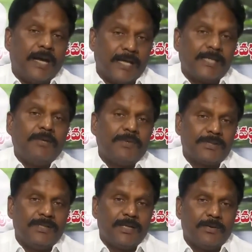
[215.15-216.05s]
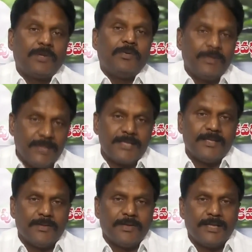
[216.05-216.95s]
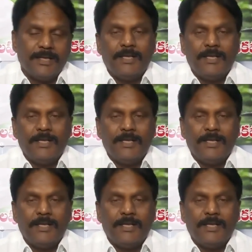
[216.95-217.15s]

ఆదాయం వస్తుందనే ఒక ఉద్దేశంతో